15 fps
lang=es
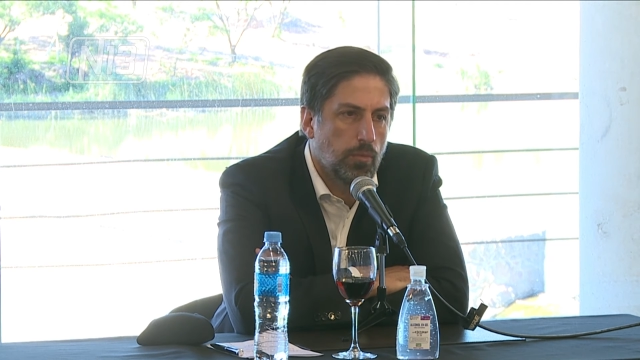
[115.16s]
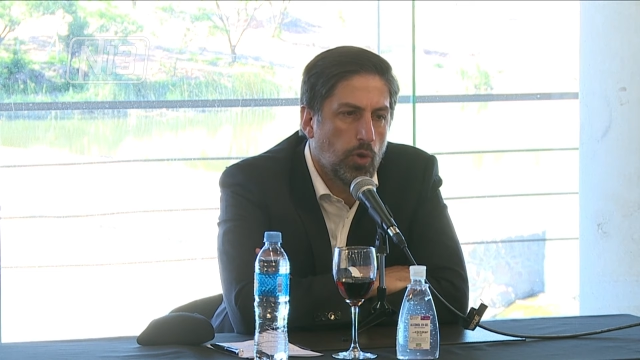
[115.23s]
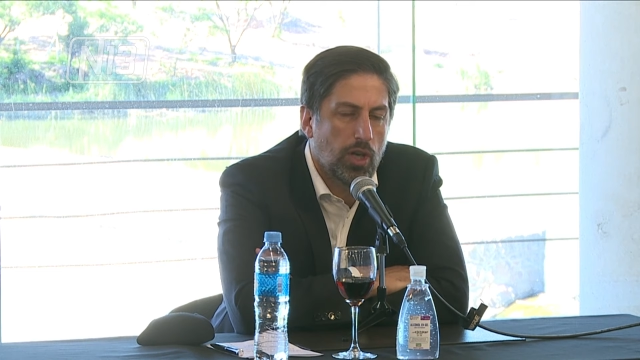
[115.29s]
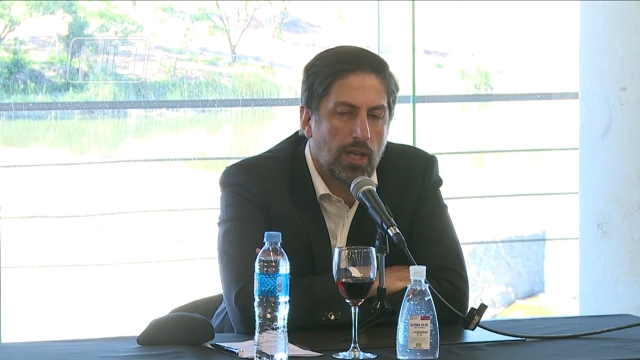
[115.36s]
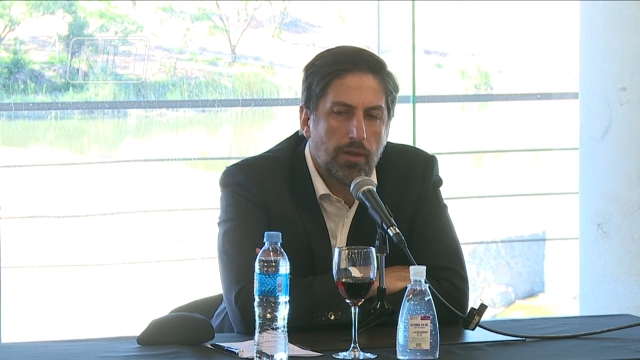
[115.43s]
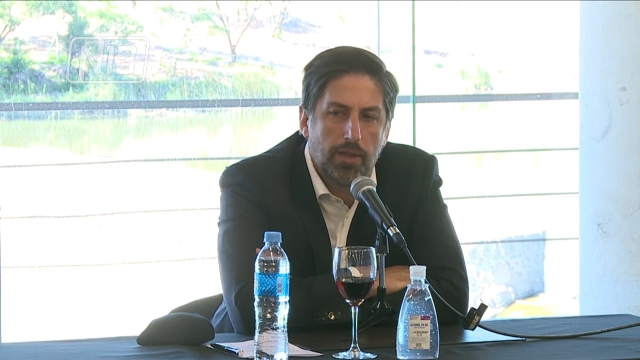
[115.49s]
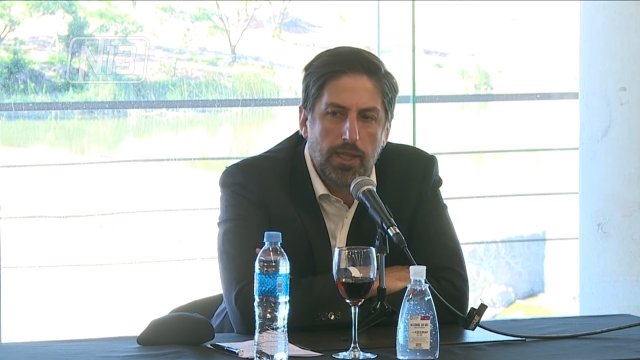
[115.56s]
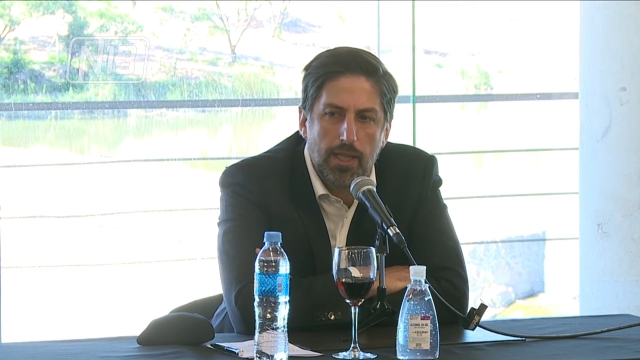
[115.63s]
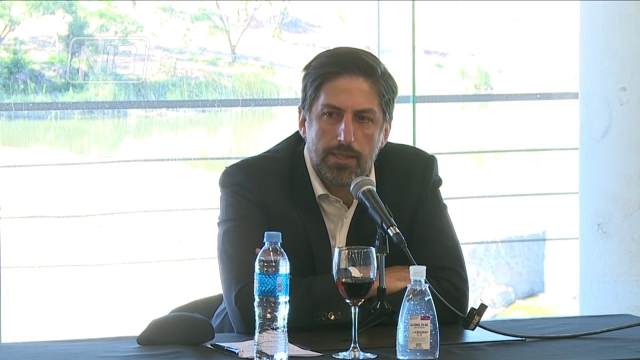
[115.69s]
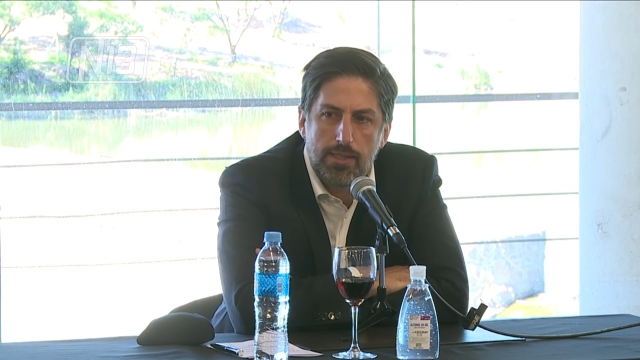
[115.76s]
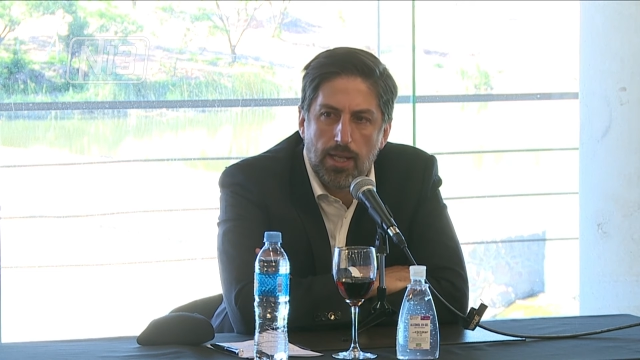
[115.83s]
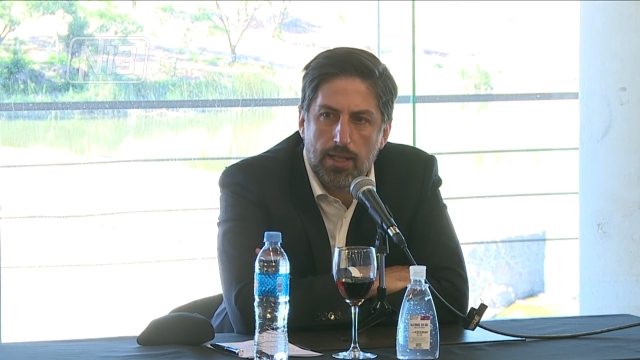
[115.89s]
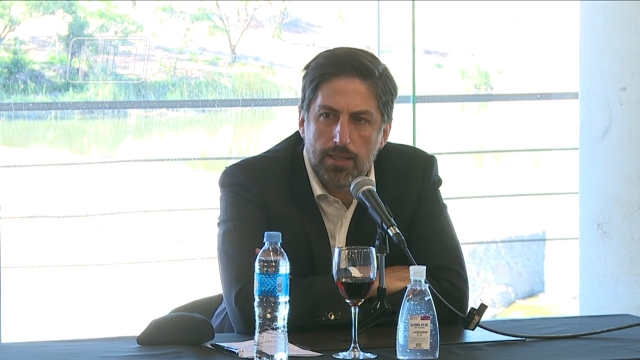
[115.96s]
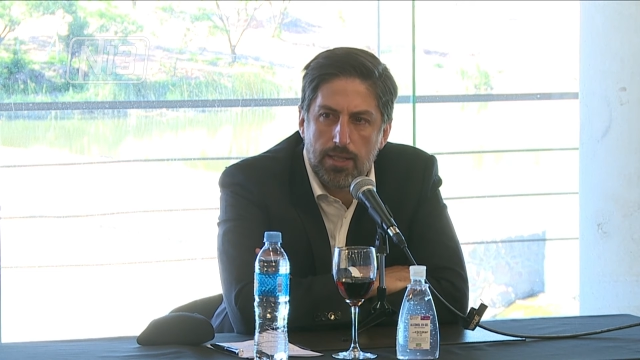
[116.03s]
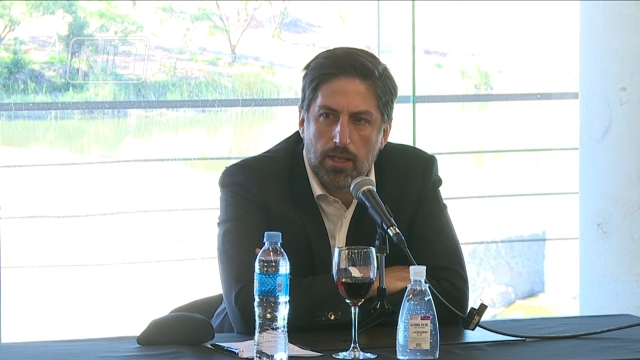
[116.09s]
por la
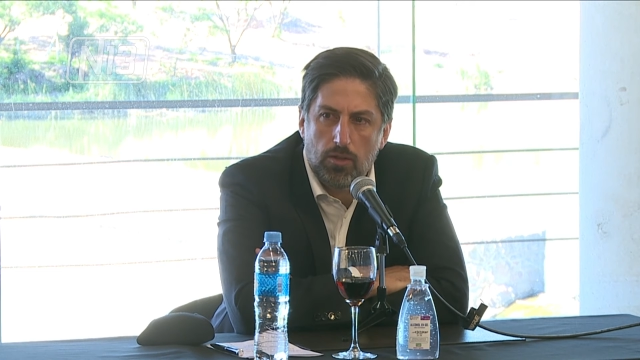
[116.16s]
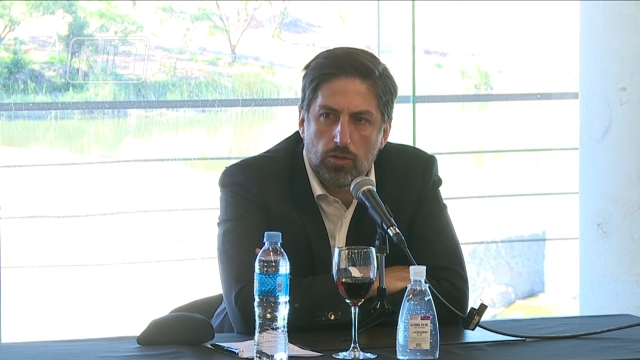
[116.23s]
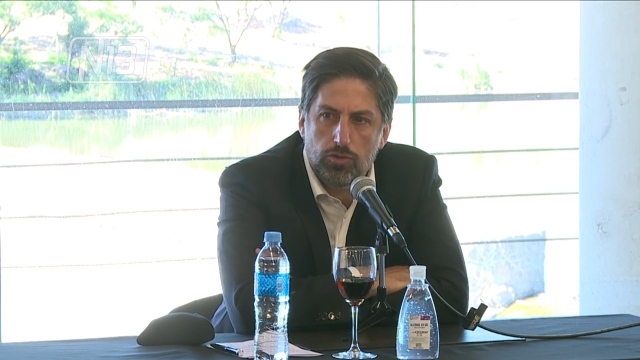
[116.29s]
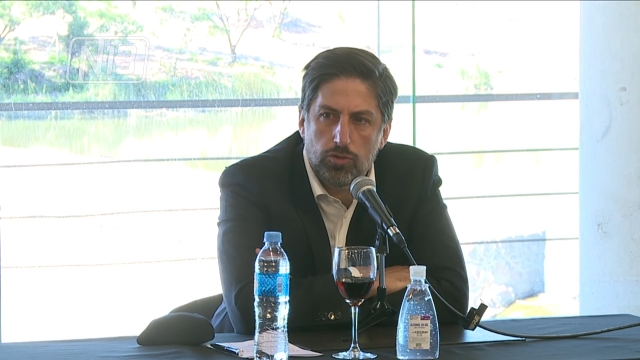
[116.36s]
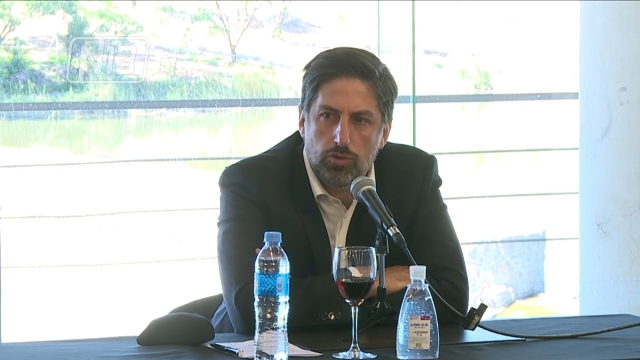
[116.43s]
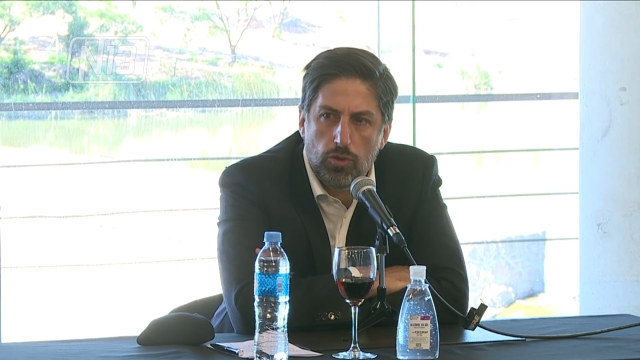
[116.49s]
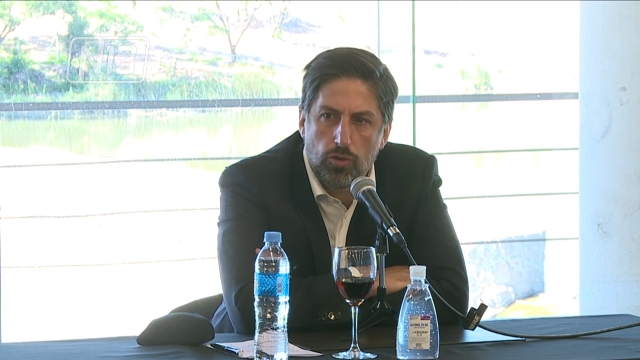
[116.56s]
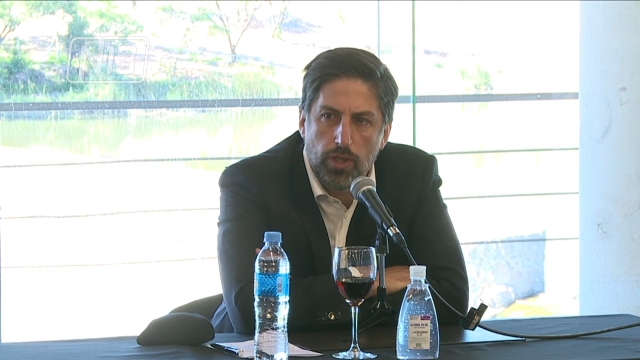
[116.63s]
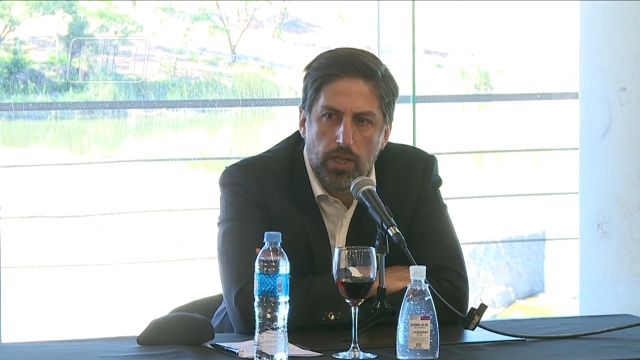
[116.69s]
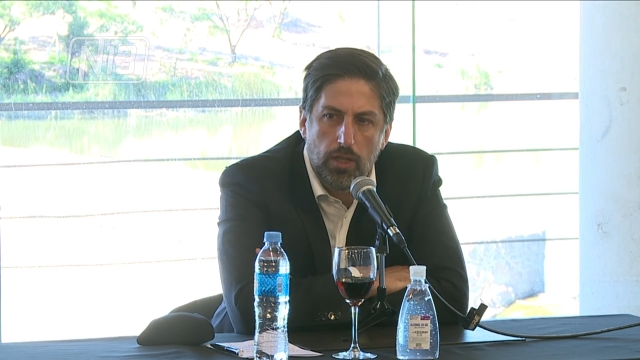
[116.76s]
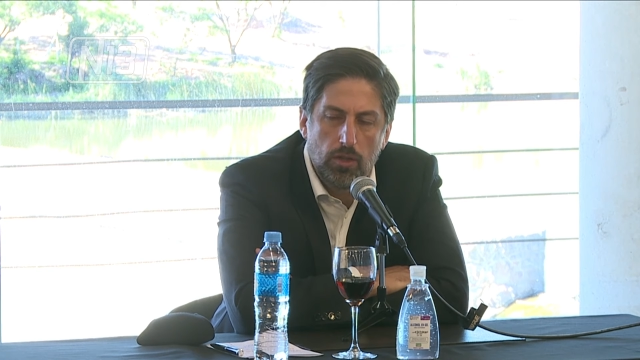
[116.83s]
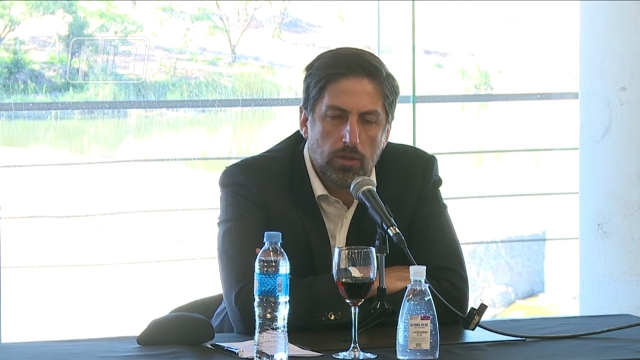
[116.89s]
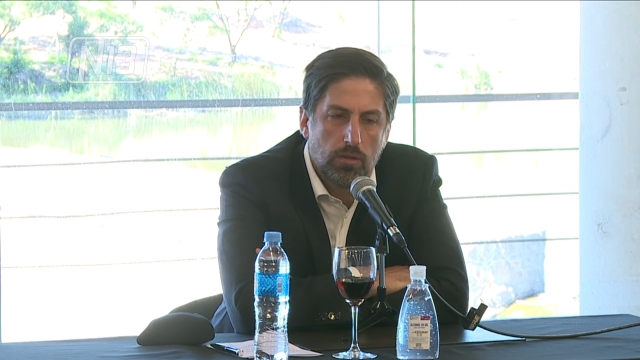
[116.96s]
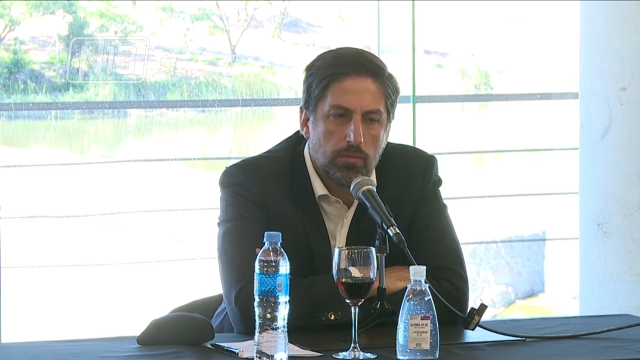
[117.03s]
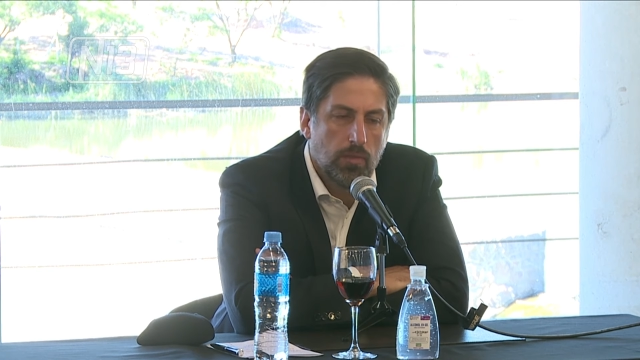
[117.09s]
evidencia que se ha
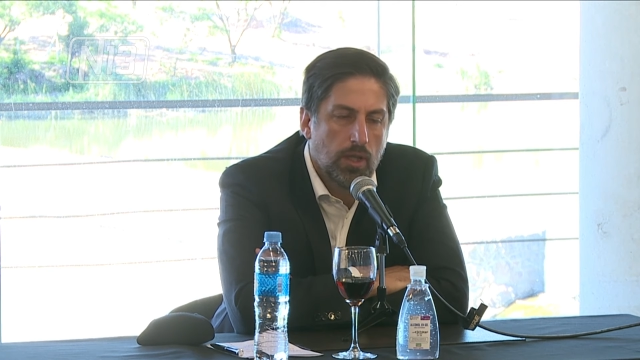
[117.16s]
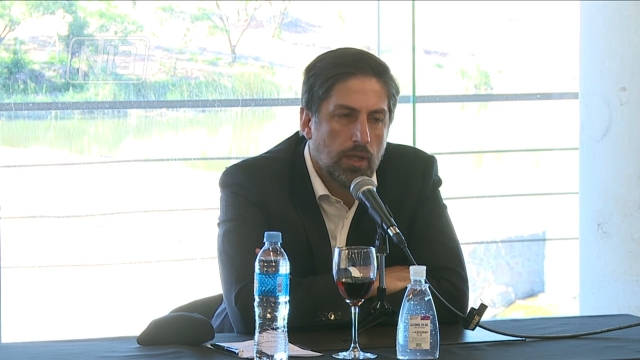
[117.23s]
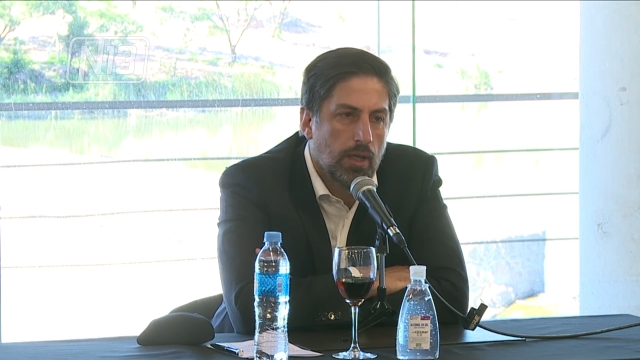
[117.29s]
construido